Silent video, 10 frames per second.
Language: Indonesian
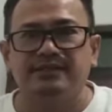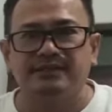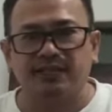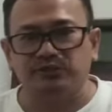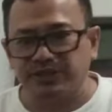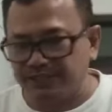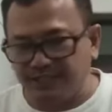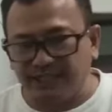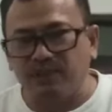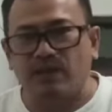satu
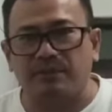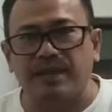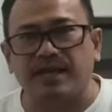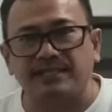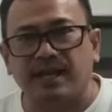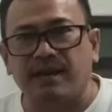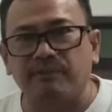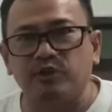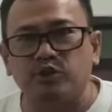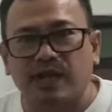sisi ini luar biasa
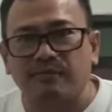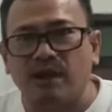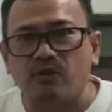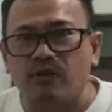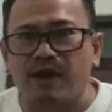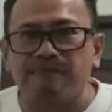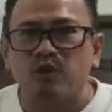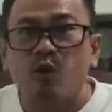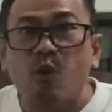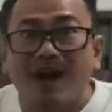menunjukkan bahwa
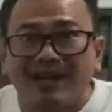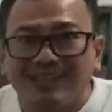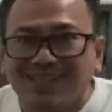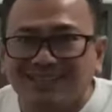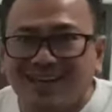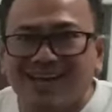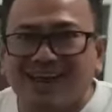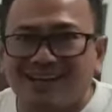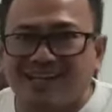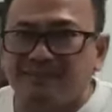kualitas
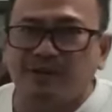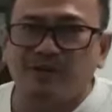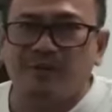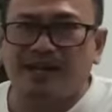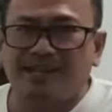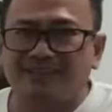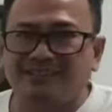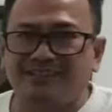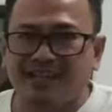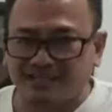anak-anak di Bandung Barat
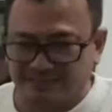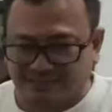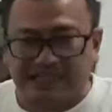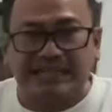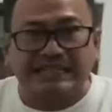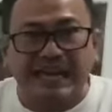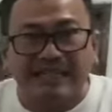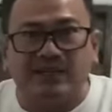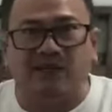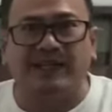yang sedang
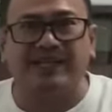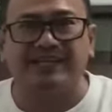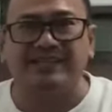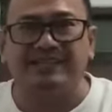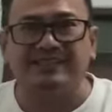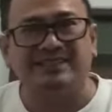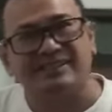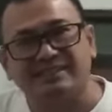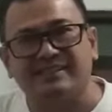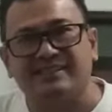digali oleh
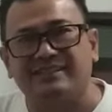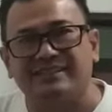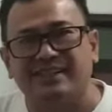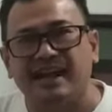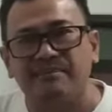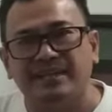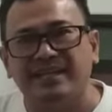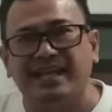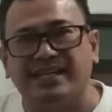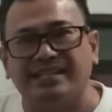uh,
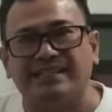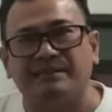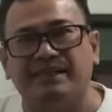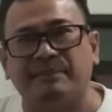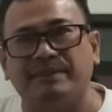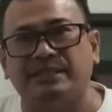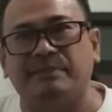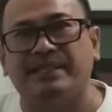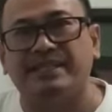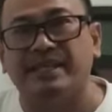kami dari
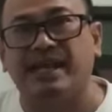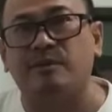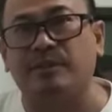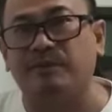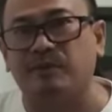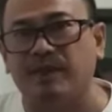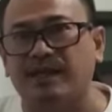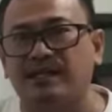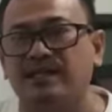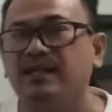DPCP 3 Kabupaten Bandung
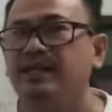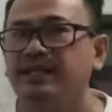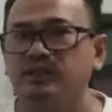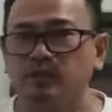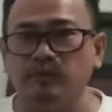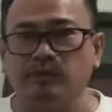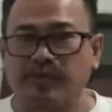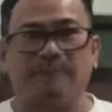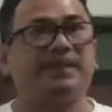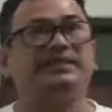Barat itu
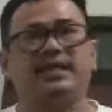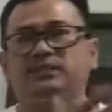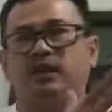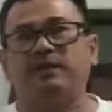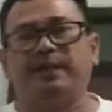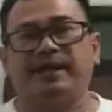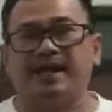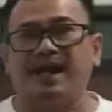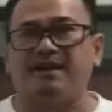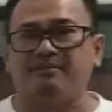diapresiasi oleh
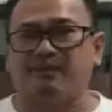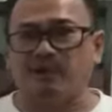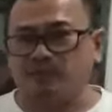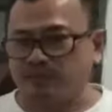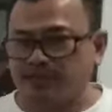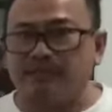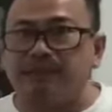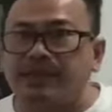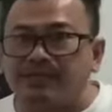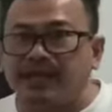mereka walaupun
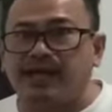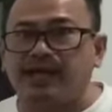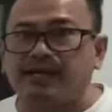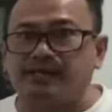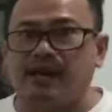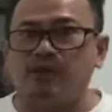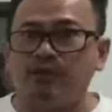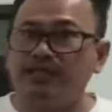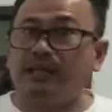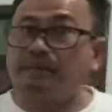tanpa kita
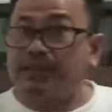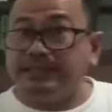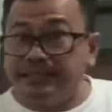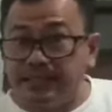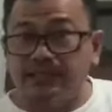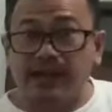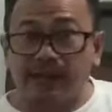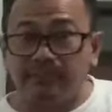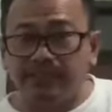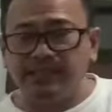ketahui tanpa izin ke
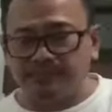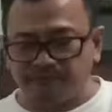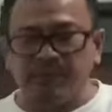kami